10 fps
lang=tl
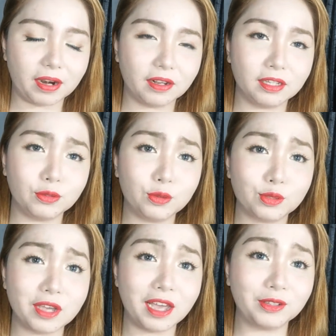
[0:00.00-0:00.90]
parang
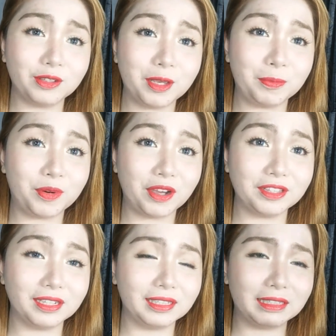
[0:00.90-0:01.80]
hinuhusgahan ko na yung
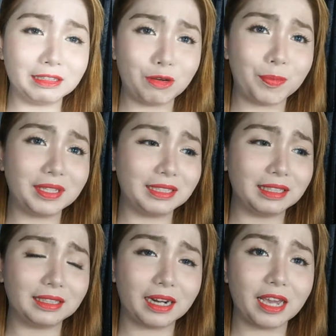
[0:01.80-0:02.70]
product nang hindi ko
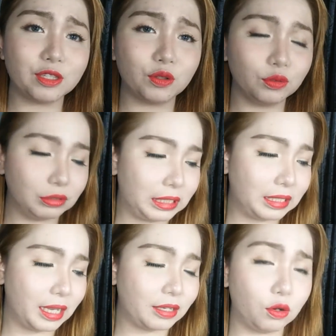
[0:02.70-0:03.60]
pa natatry. So,
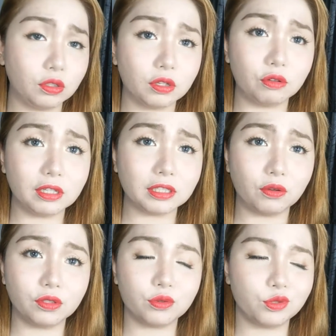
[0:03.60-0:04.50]
nung trinay ko,
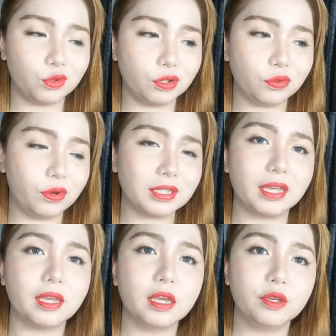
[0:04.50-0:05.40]
nagulat ako, nagustuhan
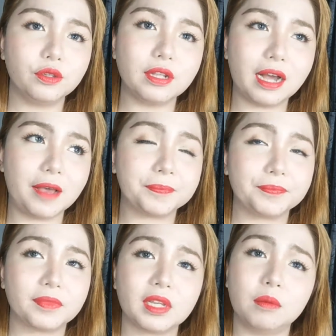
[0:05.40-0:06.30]
ko kasi yun na
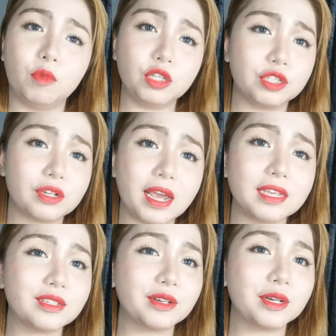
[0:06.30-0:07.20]
nga,
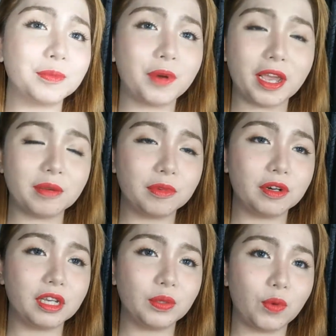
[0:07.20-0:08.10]
moisturizer,
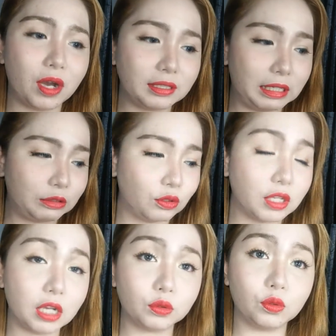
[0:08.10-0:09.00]
primer in one.
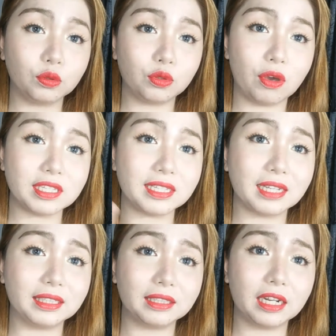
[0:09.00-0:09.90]
Ito nakatulong to
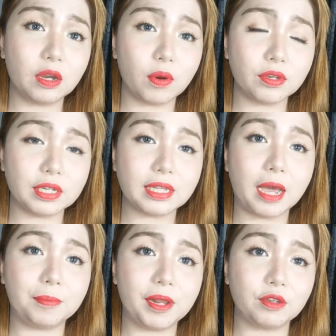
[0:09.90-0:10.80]
kasi dati dalawa
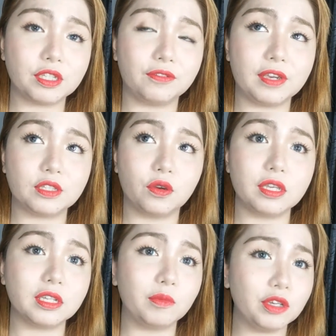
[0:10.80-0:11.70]
yung ina-apply ko sa
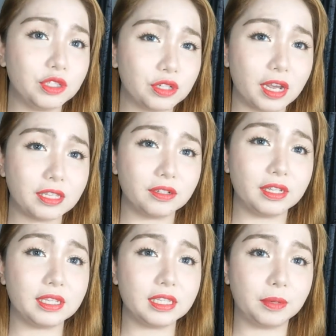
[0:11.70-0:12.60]
face ko. Isang
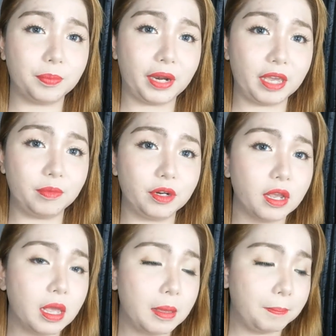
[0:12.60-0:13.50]
moisturizer and isang
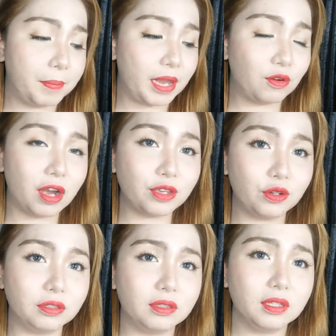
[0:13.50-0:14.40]
primer.
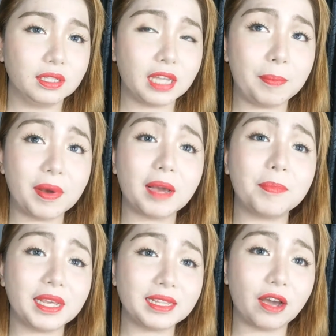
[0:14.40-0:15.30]
Pero ngayon,
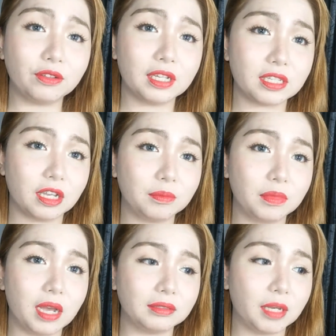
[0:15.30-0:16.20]
nakapag-apply na ako ng
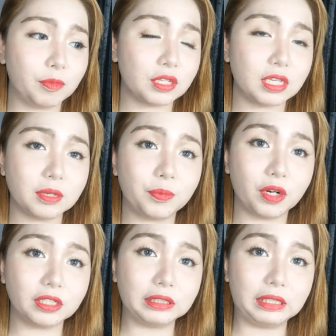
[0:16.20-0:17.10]
sunblock tapos
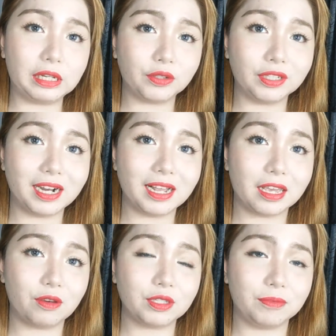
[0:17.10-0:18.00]
isang product na lang yung
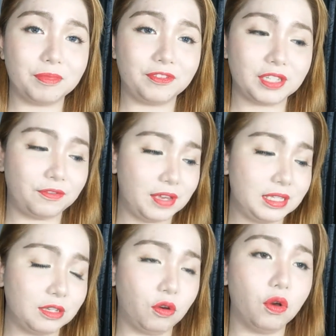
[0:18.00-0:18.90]
nilalagay ko sa, sa
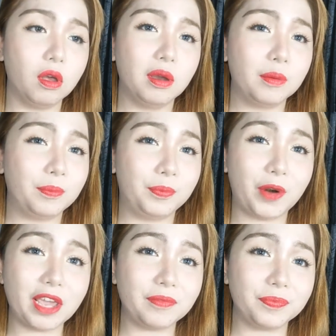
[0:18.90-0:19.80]
face ko.
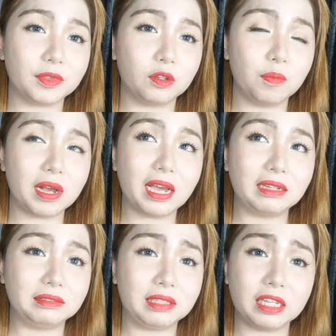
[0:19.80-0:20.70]
Pri
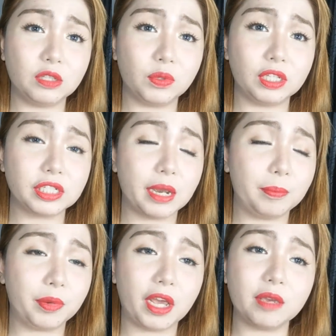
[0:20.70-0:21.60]
kumbaga, 3-in-1 na
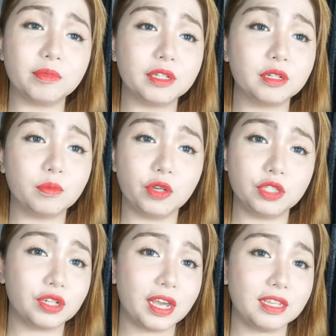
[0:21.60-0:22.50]
siya, primer,
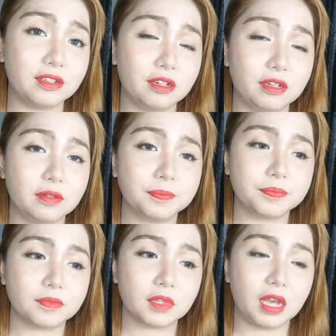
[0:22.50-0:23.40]
moisturizer,